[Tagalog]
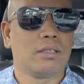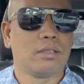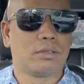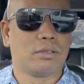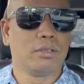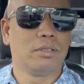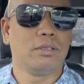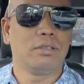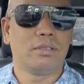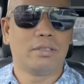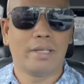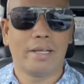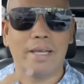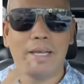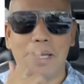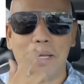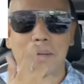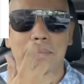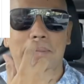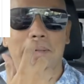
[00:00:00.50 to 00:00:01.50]
Good
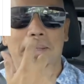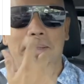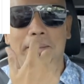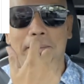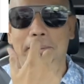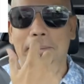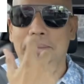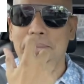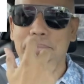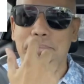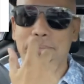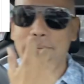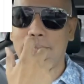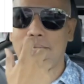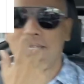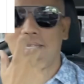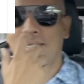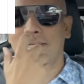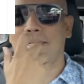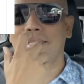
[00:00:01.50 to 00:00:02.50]
day mga
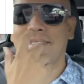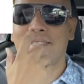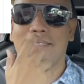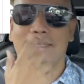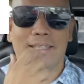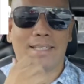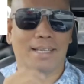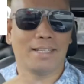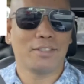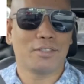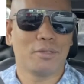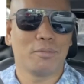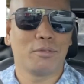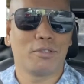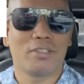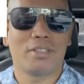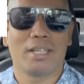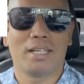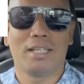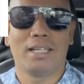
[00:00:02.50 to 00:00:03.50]
kakampings! Ayan,
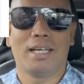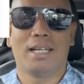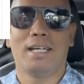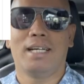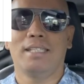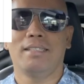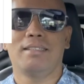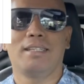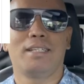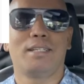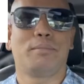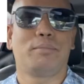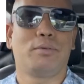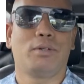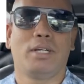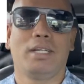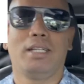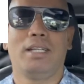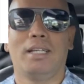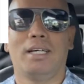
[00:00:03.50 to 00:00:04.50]
kumusta lahat? Sana
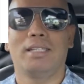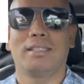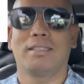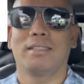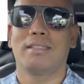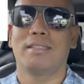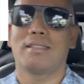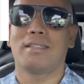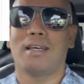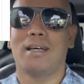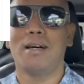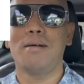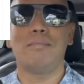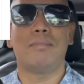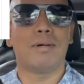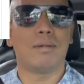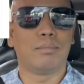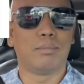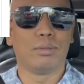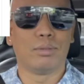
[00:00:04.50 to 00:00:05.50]
po ay lahat nasa
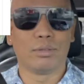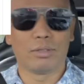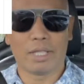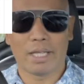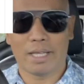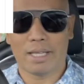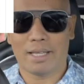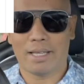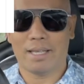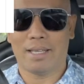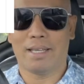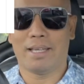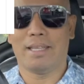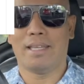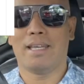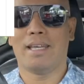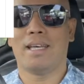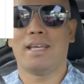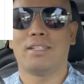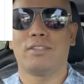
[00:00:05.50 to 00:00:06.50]
mabuti.
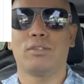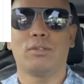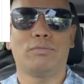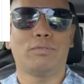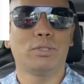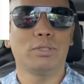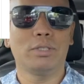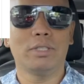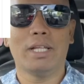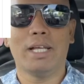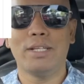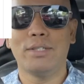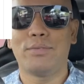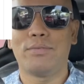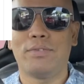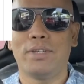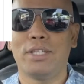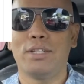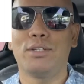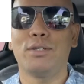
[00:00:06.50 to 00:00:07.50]
Ayan. So for today's
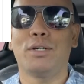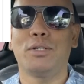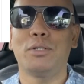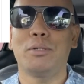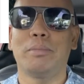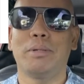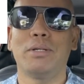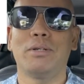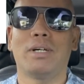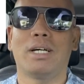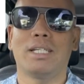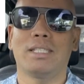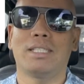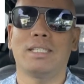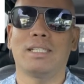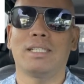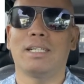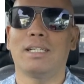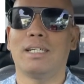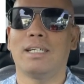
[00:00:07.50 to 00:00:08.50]
video, ano ba yung
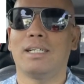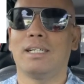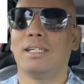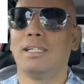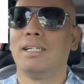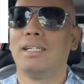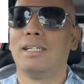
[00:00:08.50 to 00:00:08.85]
ating uh,